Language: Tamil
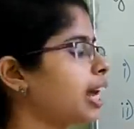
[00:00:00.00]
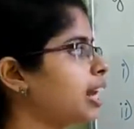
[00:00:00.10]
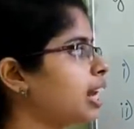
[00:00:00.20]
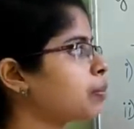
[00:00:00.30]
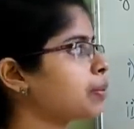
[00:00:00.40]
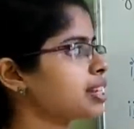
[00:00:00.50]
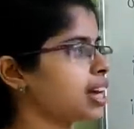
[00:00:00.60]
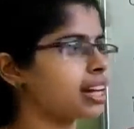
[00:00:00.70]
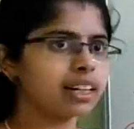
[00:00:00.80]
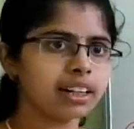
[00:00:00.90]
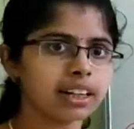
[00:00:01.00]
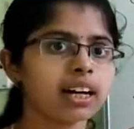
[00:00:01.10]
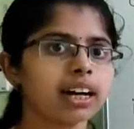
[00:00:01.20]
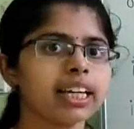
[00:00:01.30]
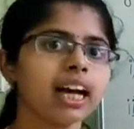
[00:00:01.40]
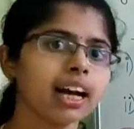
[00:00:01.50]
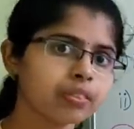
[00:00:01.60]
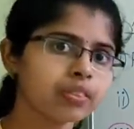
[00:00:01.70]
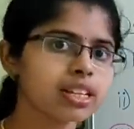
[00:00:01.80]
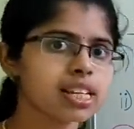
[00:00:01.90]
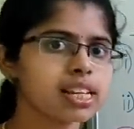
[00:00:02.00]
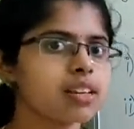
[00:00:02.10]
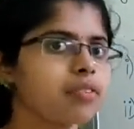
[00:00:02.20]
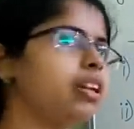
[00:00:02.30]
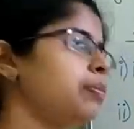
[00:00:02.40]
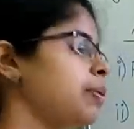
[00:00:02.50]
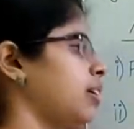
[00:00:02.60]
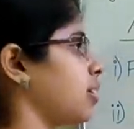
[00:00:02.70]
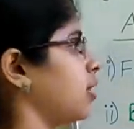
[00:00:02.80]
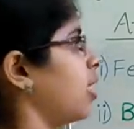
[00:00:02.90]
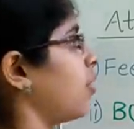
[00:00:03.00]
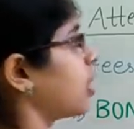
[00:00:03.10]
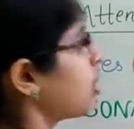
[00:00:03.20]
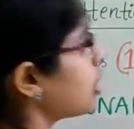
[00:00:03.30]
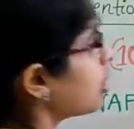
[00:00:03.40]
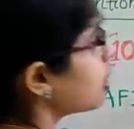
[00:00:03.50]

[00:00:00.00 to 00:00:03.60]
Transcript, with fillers: எல்லாமே சரண்டர் ஆகி அந்த சீட்ஸை ஃபில் பண்ணுறது தான் வந்து